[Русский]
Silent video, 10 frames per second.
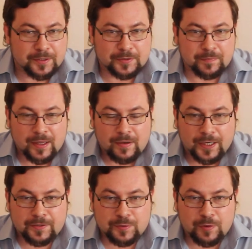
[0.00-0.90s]
И вот
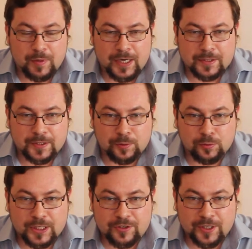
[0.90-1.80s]
они в свои маленькие
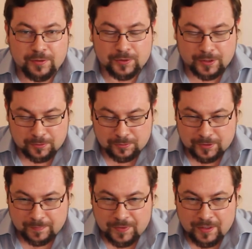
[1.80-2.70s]
рюкзачки вот так вот
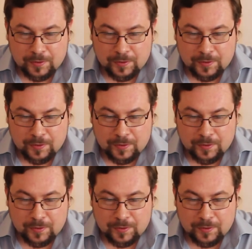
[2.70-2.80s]
туда